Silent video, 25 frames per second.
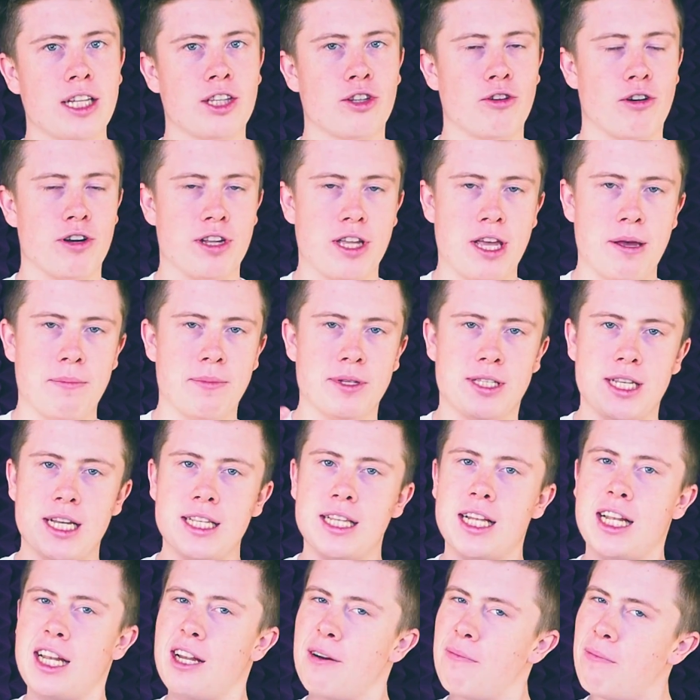то они
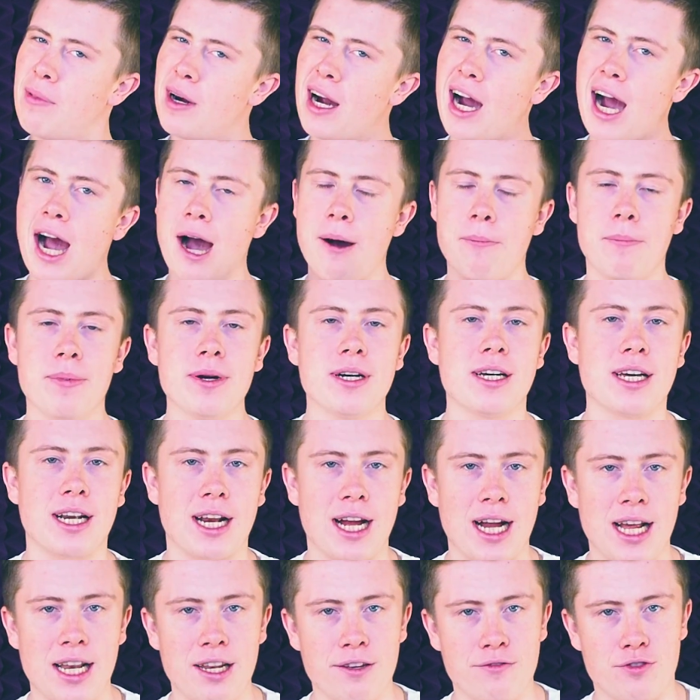обязательно бы
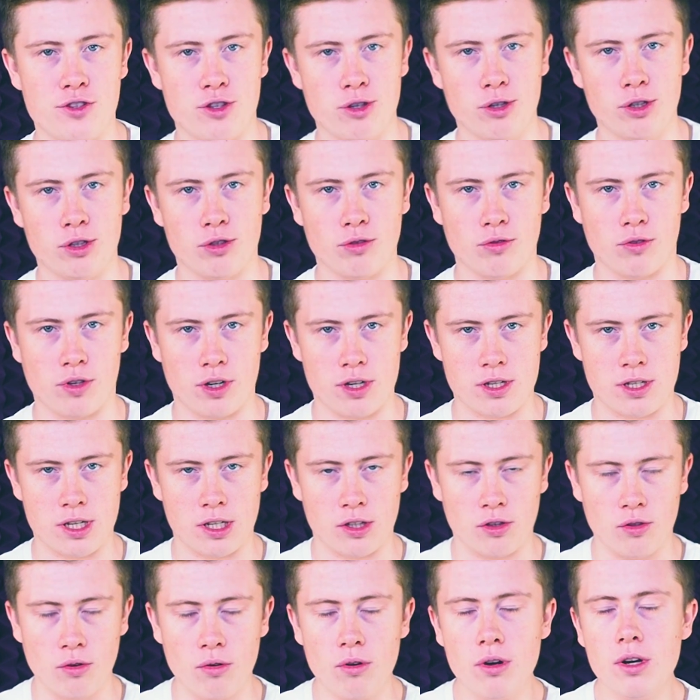обыграли всю эту
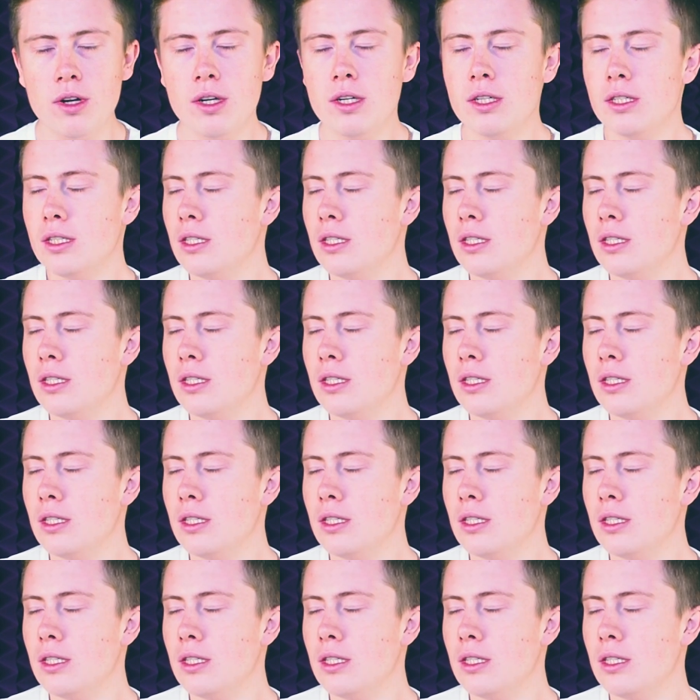красоту.